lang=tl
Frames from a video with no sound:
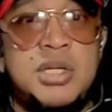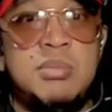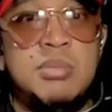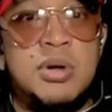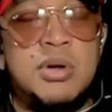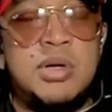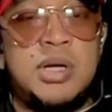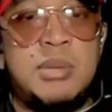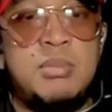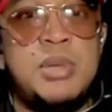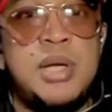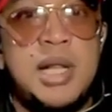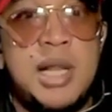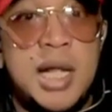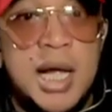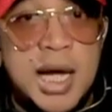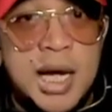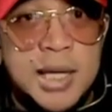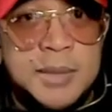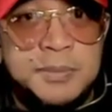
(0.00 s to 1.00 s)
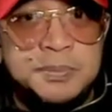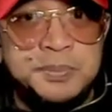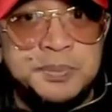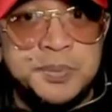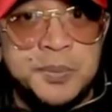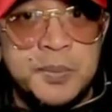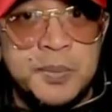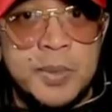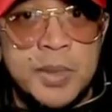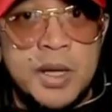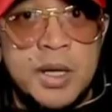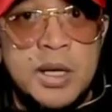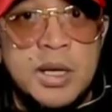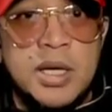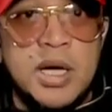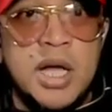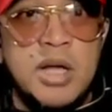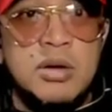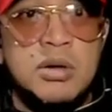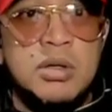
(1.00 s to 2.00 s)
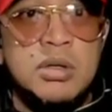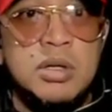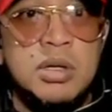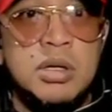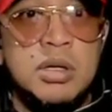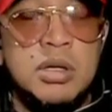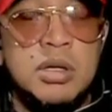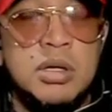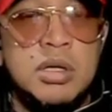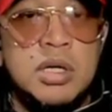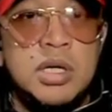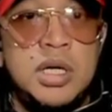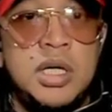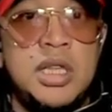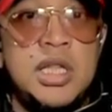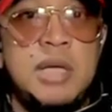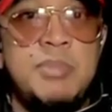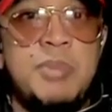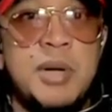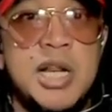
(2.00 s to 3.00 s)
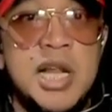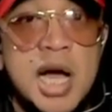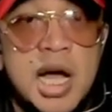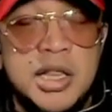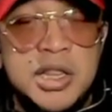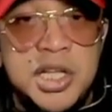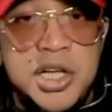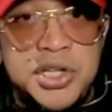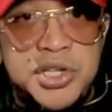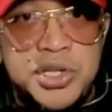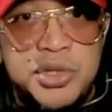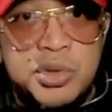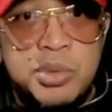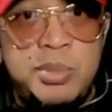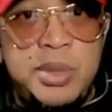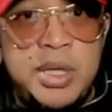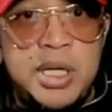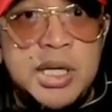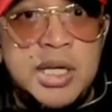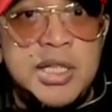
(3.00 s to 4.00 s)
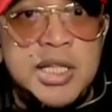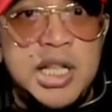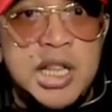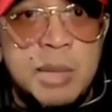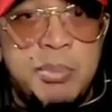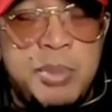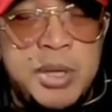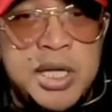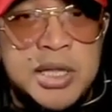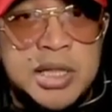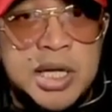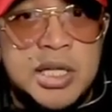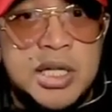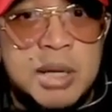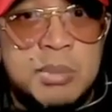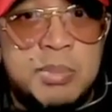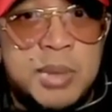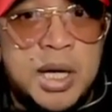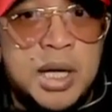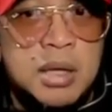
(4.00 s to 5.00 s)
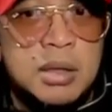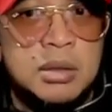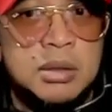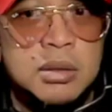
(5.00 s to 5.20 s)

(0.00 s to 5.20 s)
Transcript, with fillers: Bong Revilla. Ngayon, hindi pa nakatiis si Subiri, nilapitan niya pa.